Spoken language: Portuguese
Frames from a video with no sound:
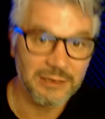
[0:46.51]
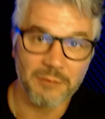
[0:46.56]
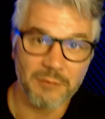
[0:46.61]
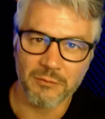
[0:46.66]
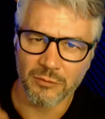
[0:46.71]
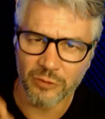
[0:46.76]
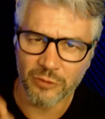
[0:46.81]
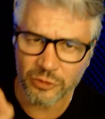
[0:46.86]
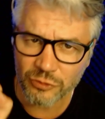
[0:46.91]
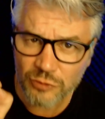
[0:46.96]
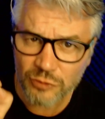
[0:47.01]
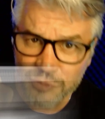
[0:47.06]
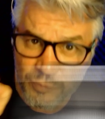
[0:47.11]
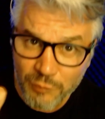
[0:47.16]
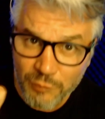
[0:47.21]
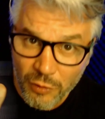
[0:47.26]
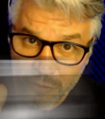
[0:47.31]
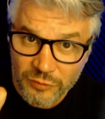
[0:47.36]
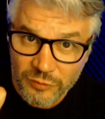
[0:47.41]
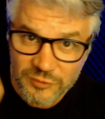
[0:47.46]
muitos
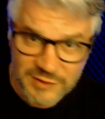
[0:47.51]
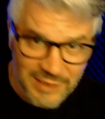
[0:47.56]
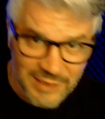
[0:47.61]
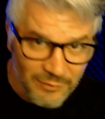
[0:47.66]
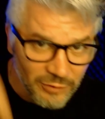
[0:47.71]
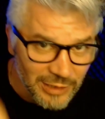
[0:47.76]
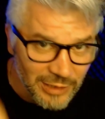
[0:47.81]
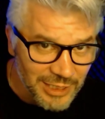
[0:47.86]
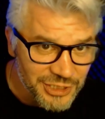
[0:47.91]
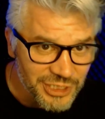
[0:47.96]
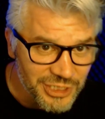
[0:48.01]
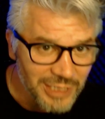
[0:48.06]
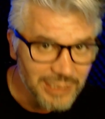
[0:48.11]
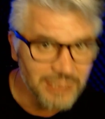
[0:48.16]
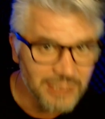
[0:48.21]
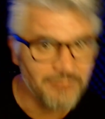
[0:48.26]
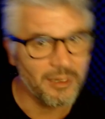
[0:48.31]
bônus, dá uma olhadinha ali na